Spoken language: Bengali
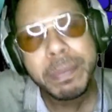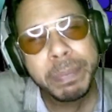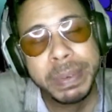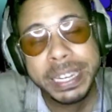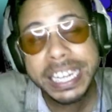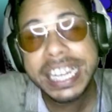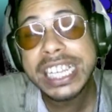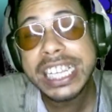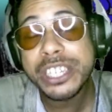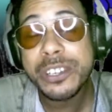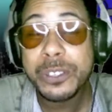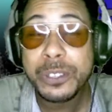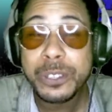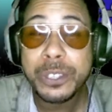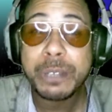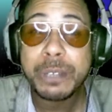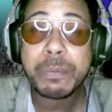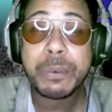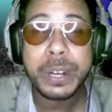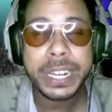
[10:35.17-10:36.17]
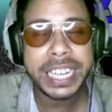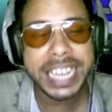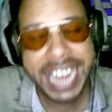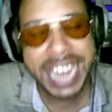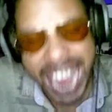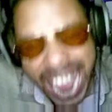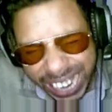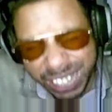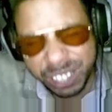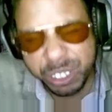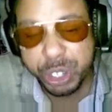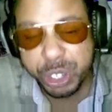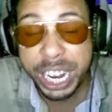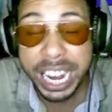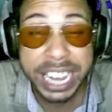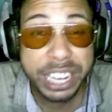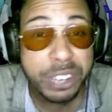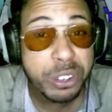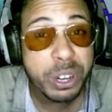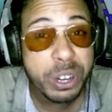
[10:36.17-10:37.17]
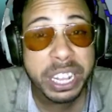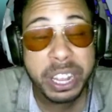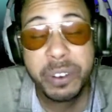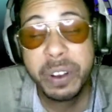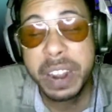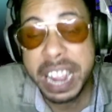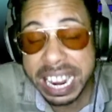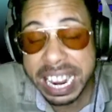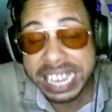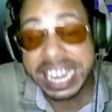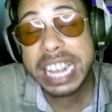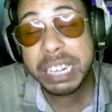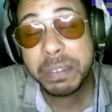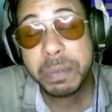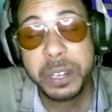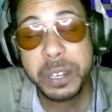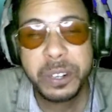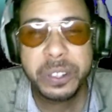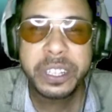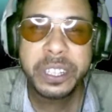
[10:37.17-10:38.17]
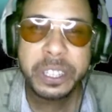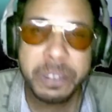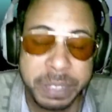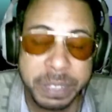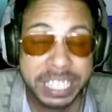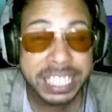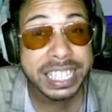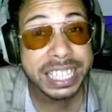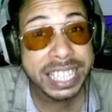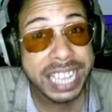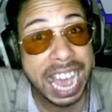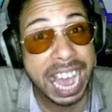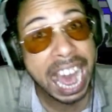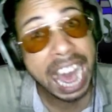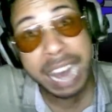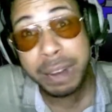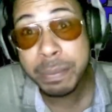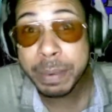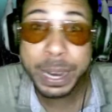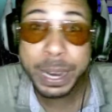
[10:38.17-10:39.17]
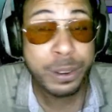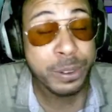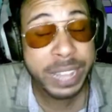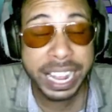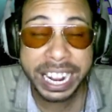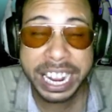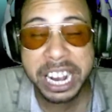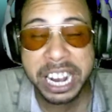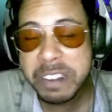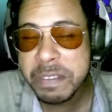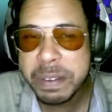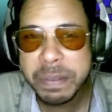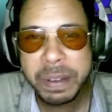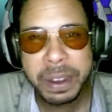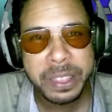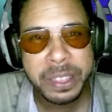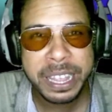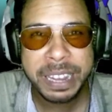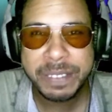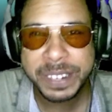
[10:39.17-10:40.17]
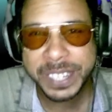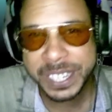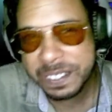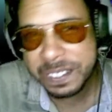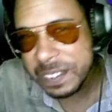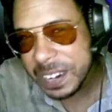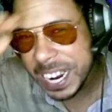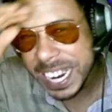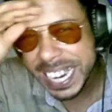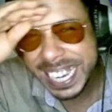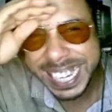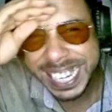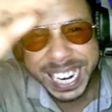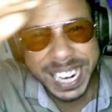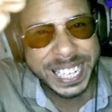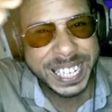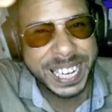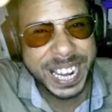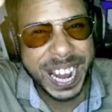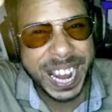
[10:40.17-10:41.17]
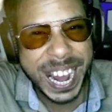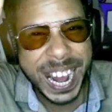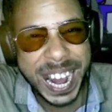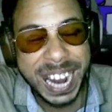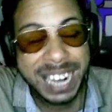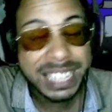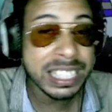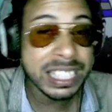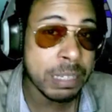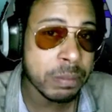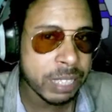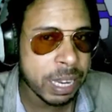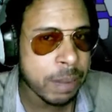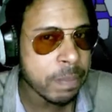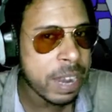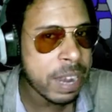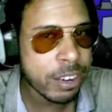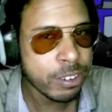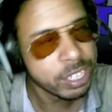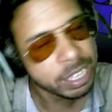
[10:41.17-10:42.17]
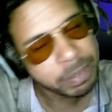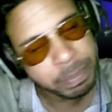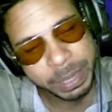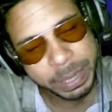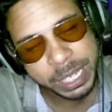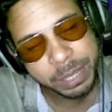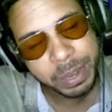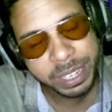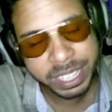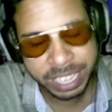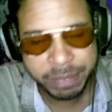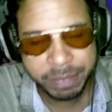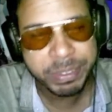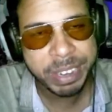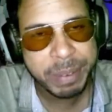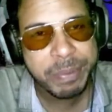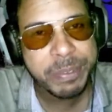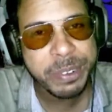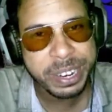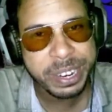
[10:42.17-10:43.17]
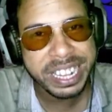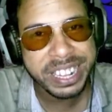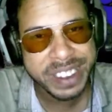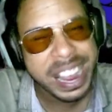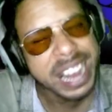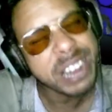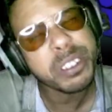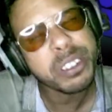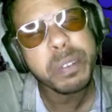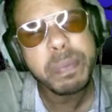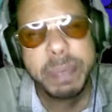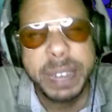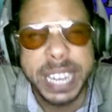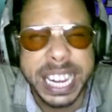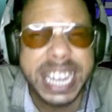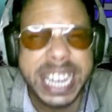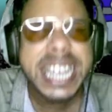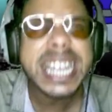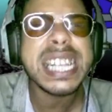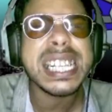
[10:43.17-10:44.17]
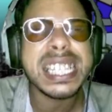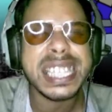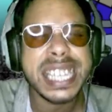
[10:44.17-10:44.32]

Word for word: প্লিজ অন্তত পক্ষে একশোটা লাইক করে দাও নেক্সট ভিডিওতে তোমাদের সাথে আবারও দেখা হবে ভালো থাকবে সবাই টাটা আর সাবস্ক্রাইব না করলে প্লিজ ভাই সাবস্ক্রাইব করে দাও এখনই প্লিজ